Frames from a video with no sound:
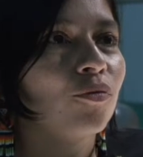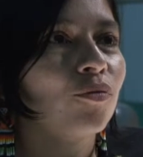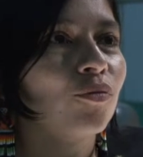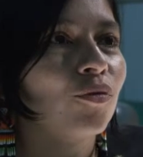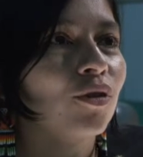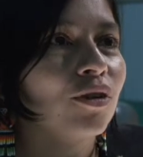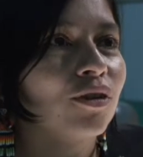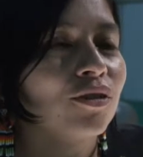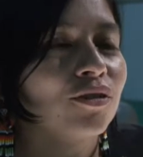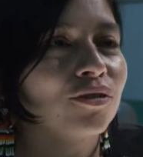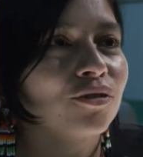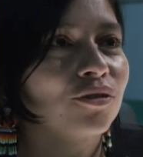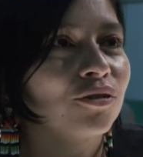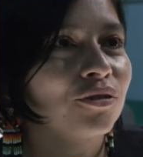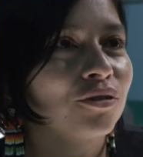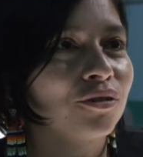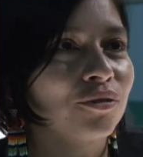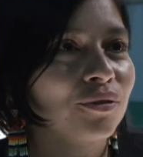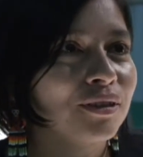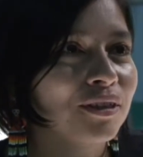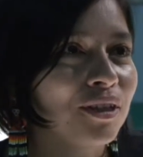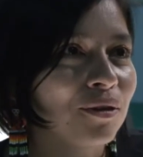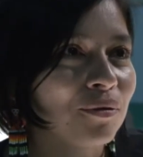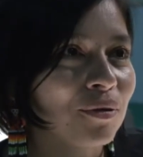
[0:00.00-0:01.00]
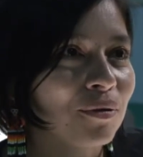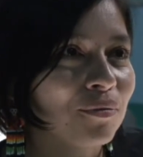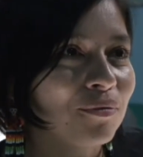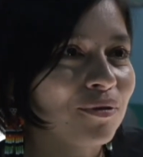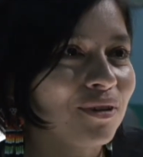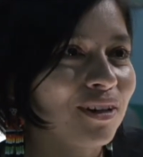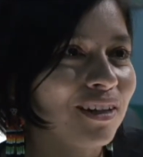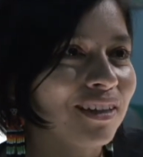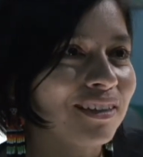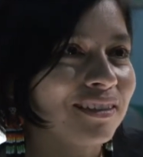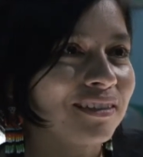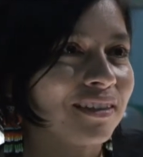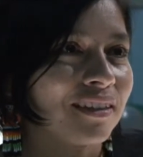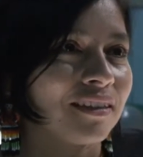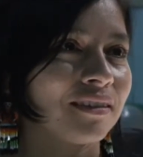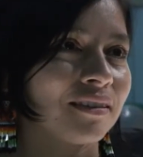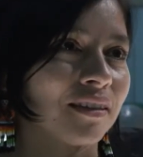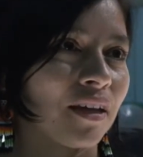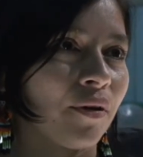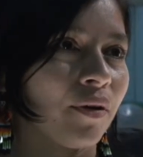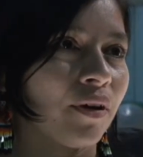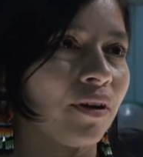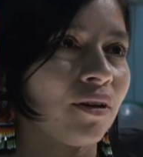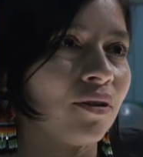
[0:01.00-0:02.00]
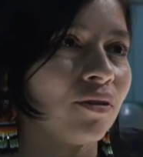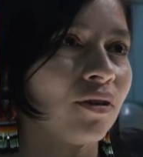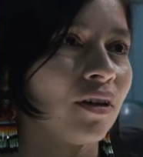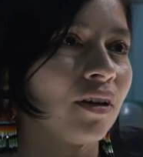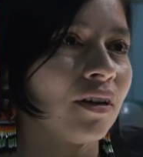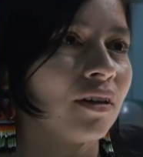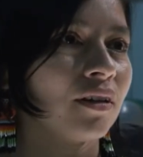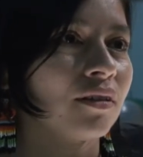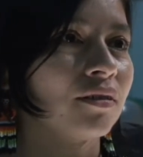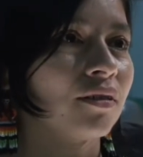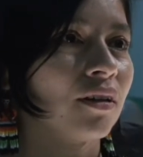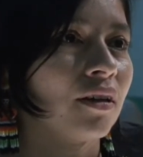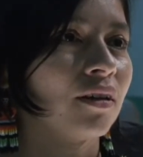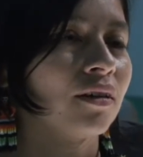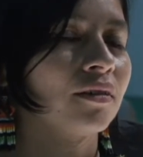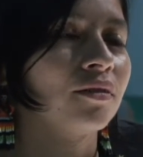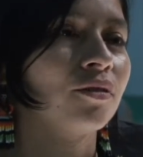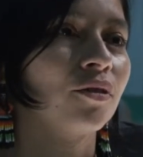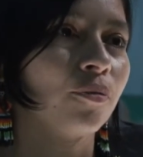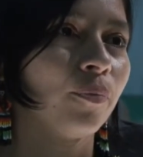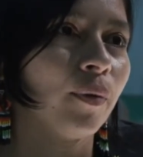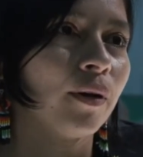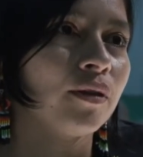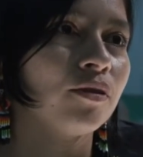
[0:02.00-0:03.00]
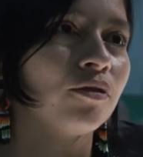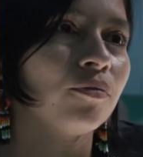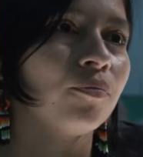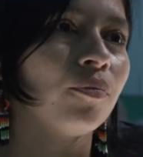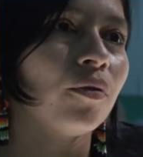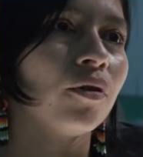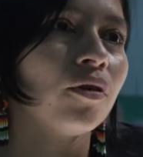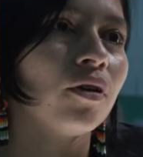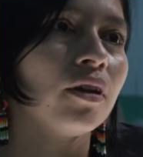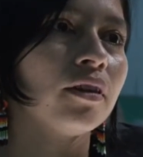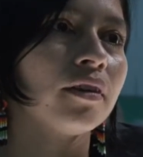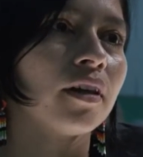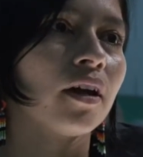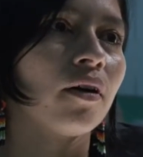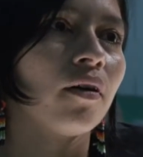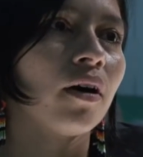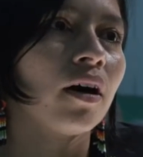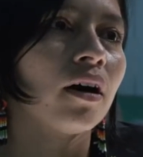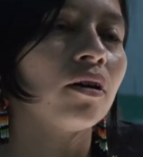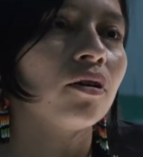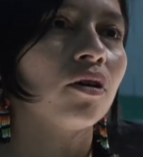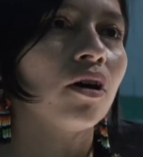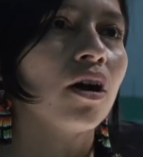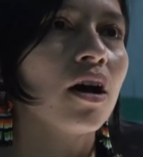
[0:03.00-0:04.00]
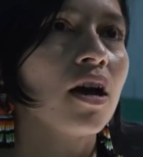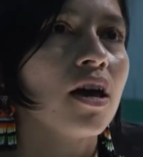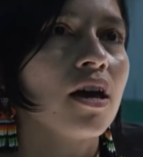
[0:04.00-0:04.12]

Bueno, no, es que me moleste, es que veo que entorpece un poco el trabajo.